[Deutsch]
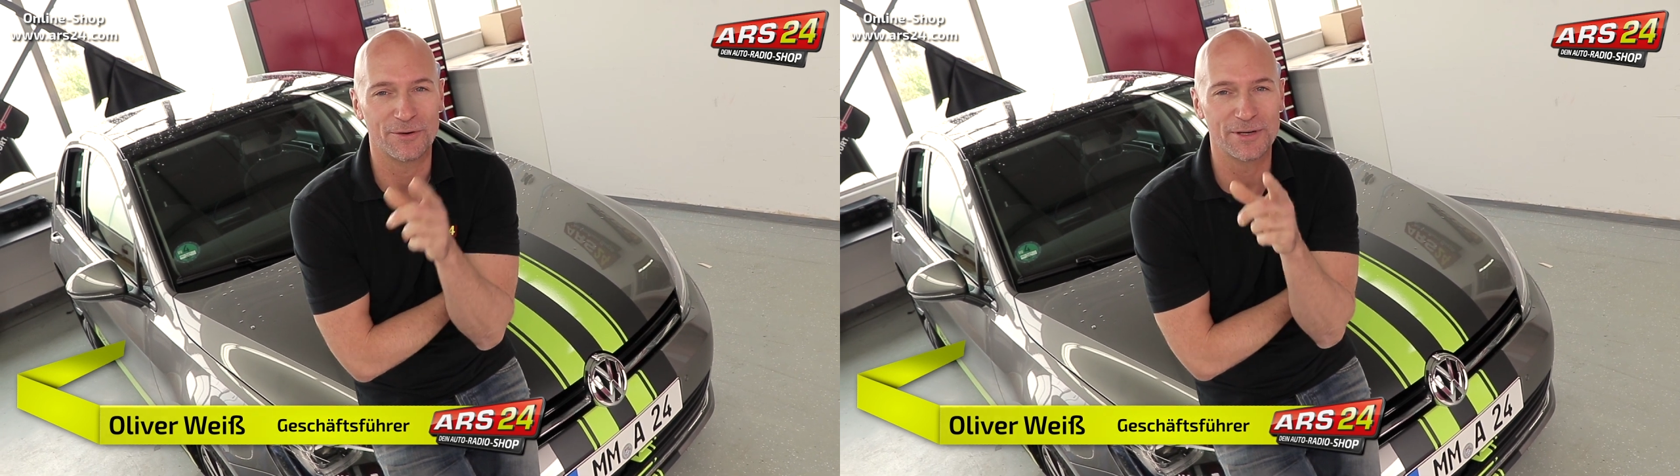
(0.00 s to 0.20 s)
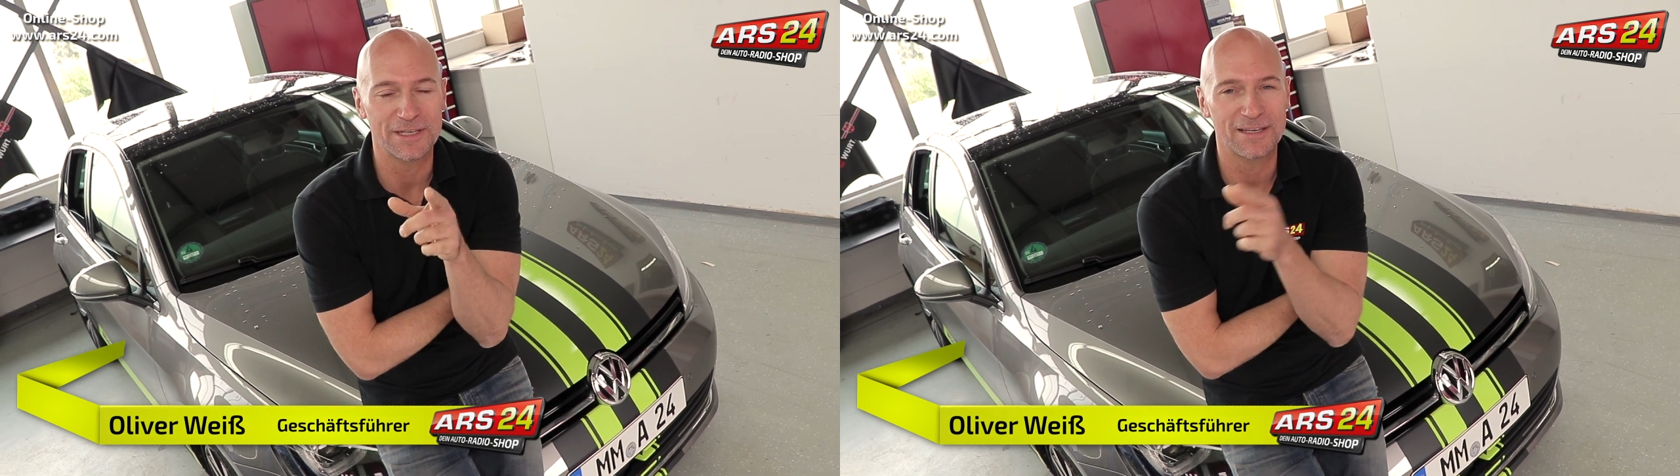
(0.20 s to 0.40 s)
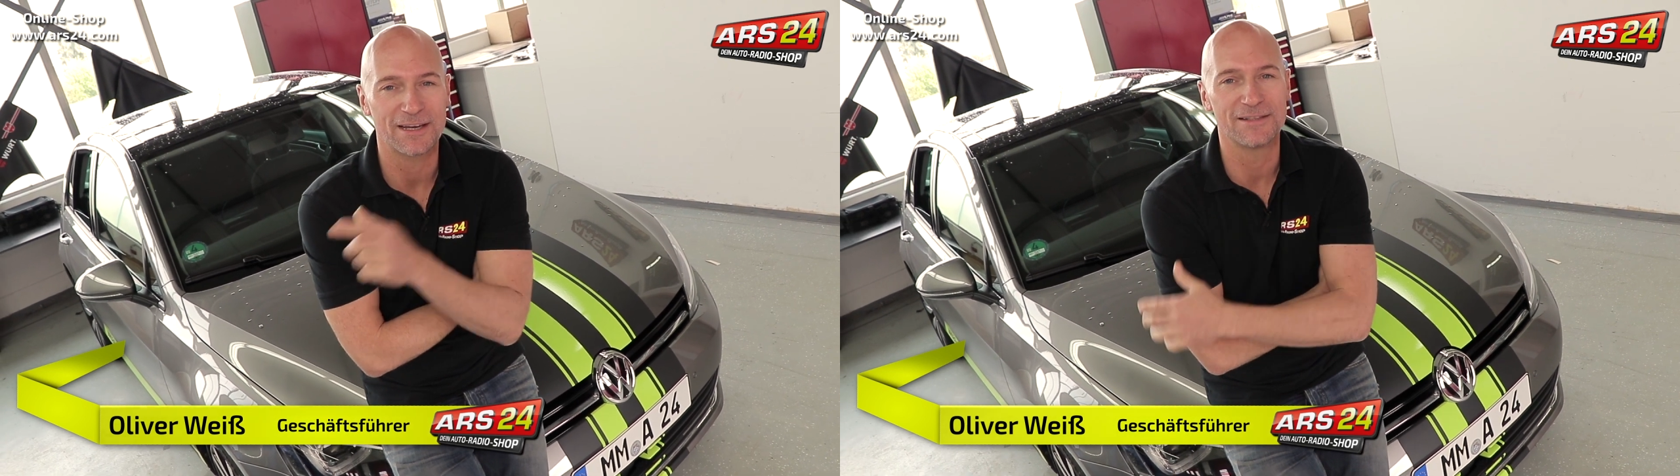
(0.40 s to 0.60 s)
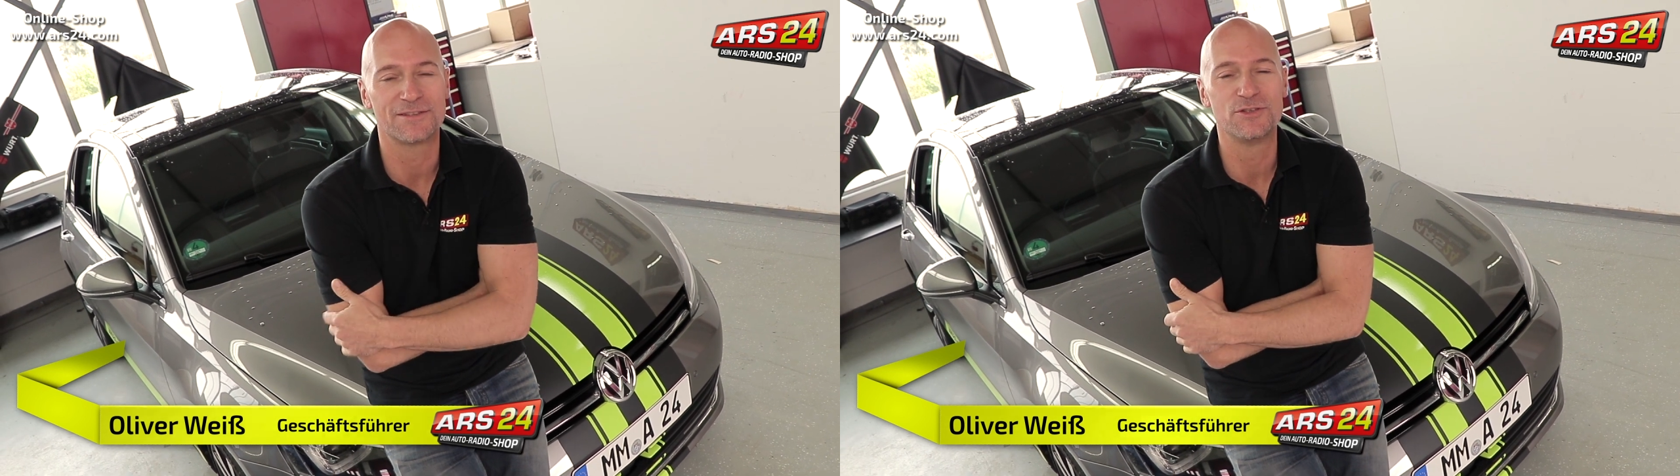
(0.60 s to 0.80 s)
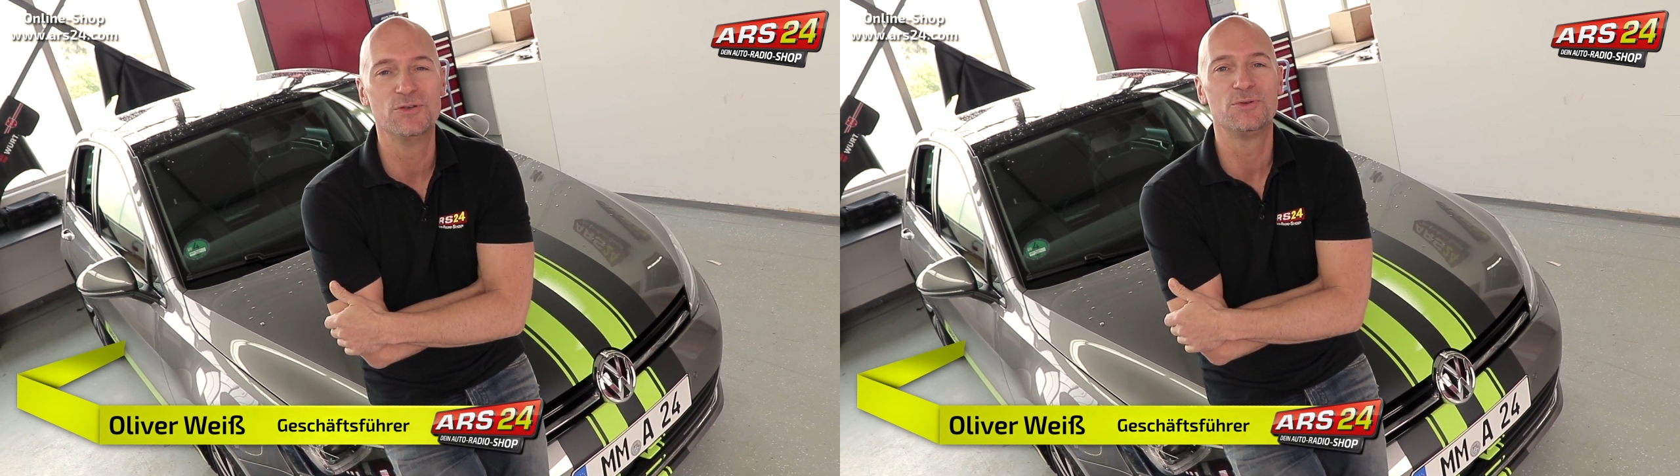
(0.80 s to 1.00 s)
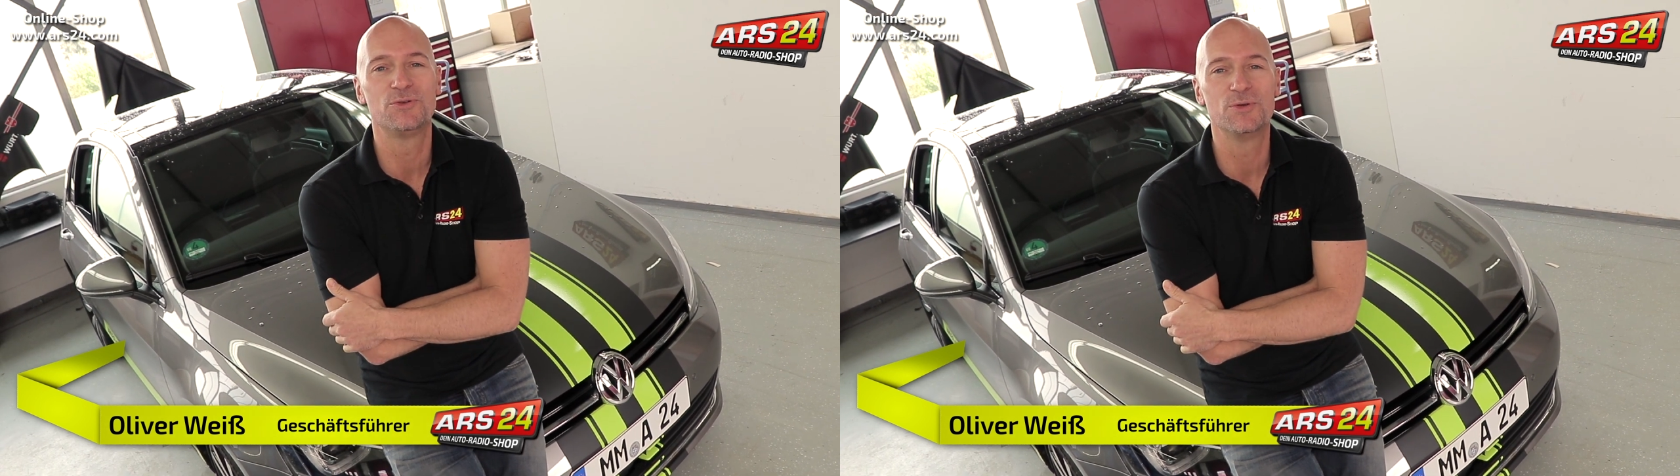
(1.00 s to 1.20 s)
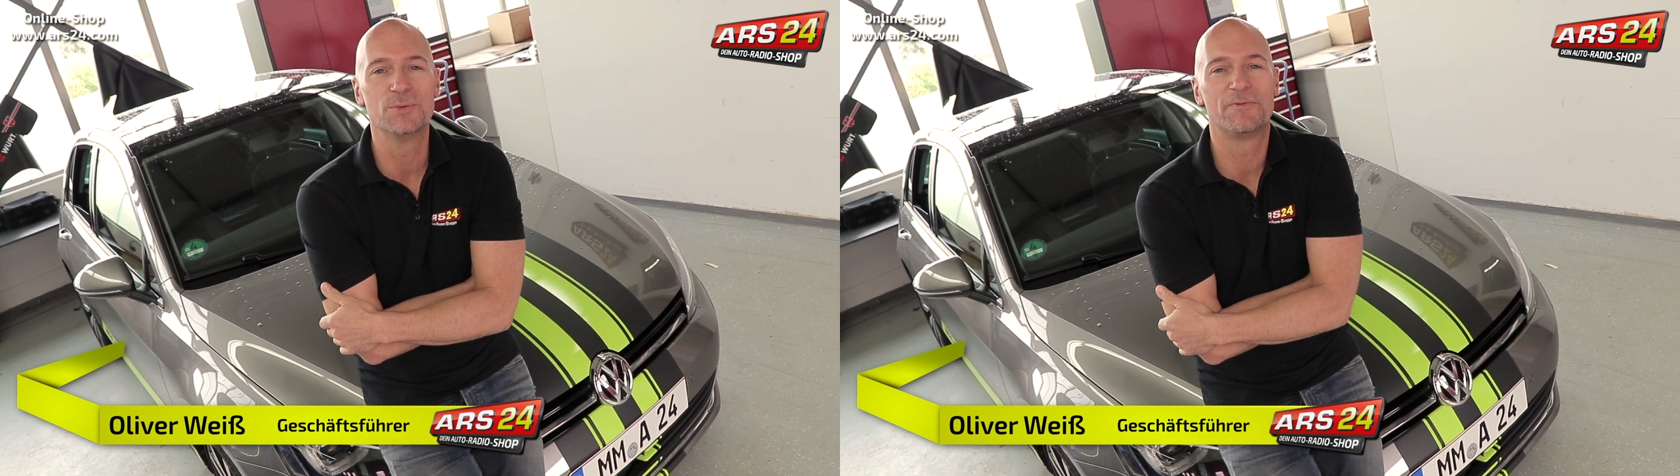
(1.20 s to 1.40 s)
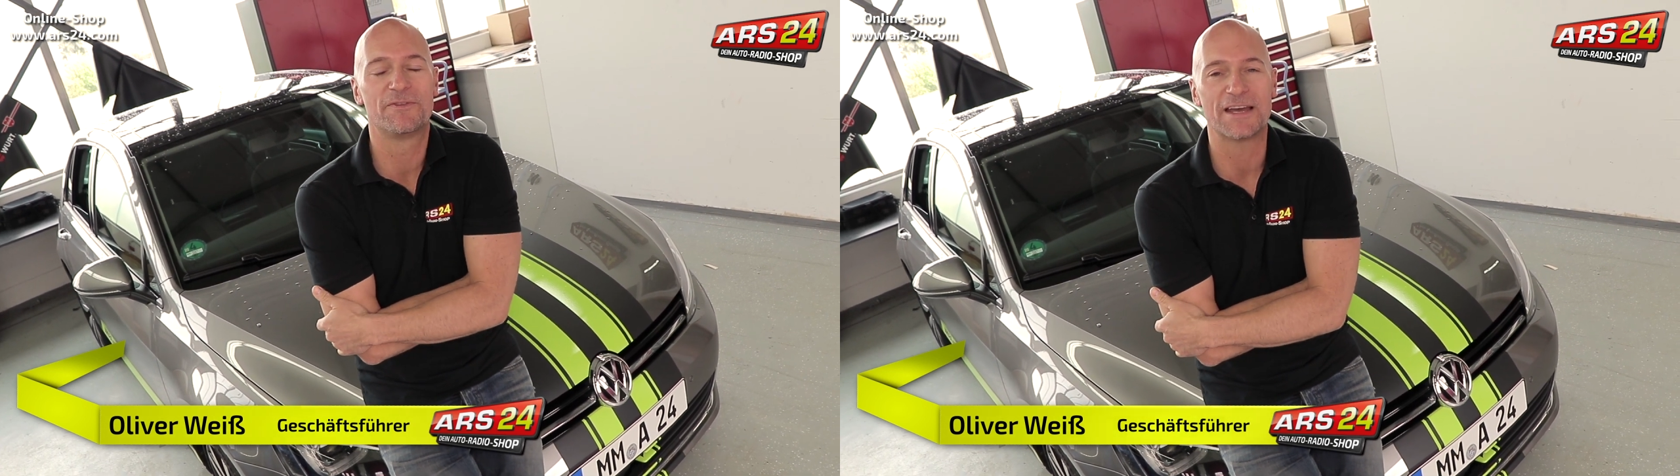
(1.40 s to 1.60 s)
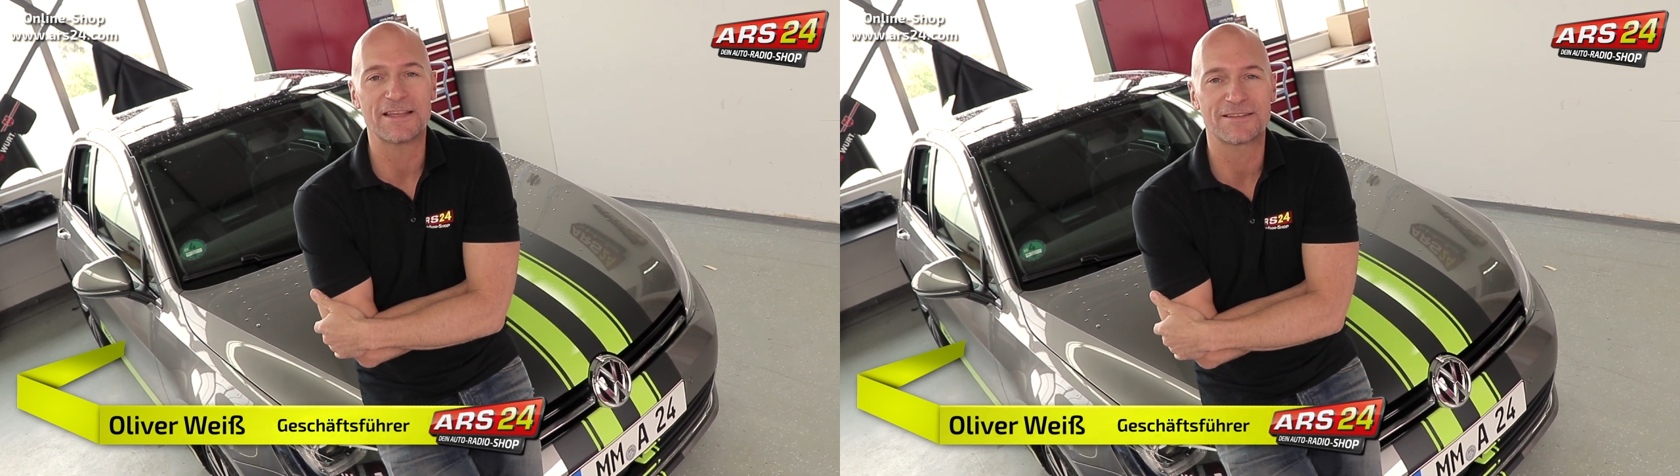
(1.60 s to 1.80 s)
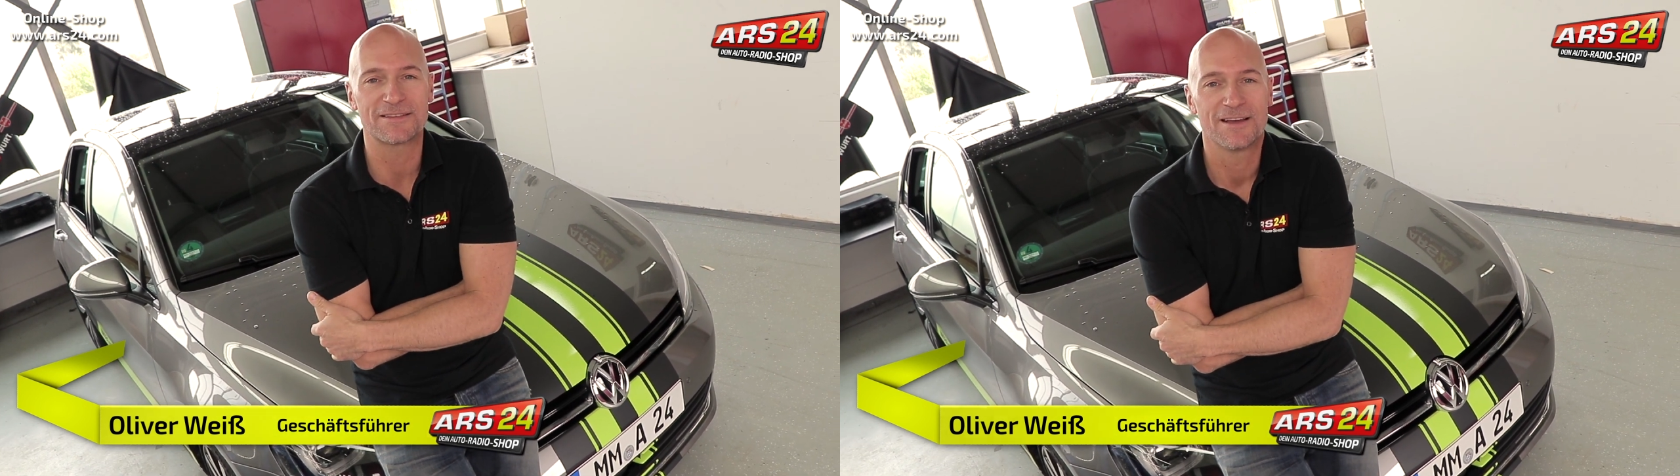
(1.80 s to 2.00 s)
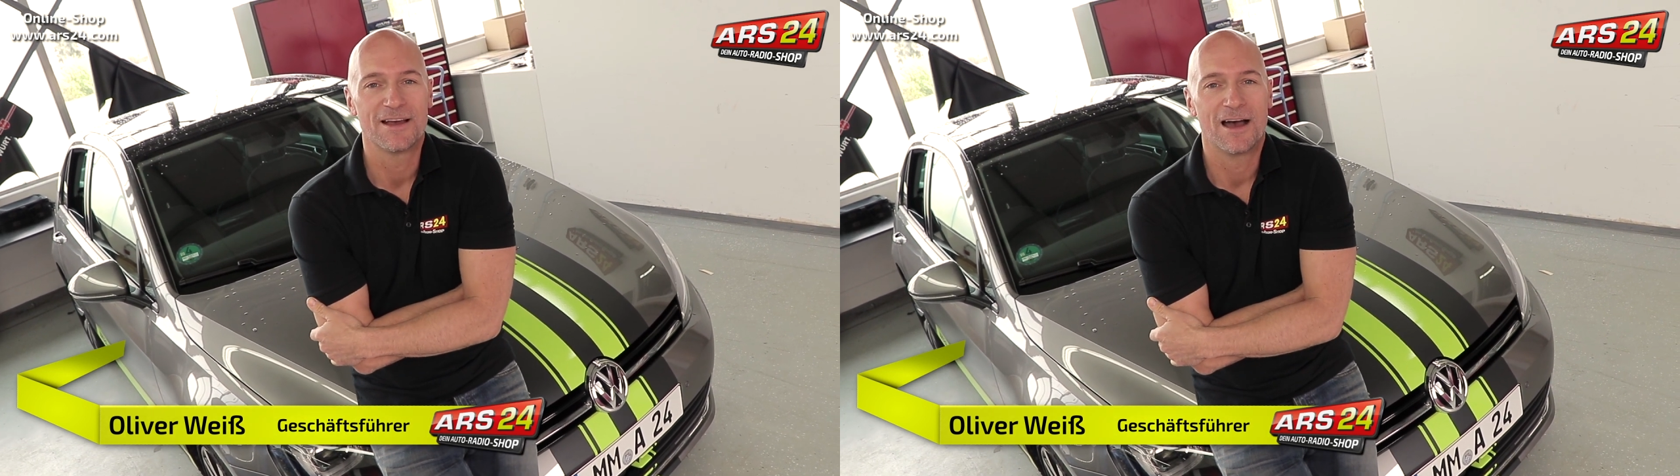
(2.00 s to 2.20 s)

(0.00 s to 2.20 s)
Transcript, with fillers: euch als YouTube-Fans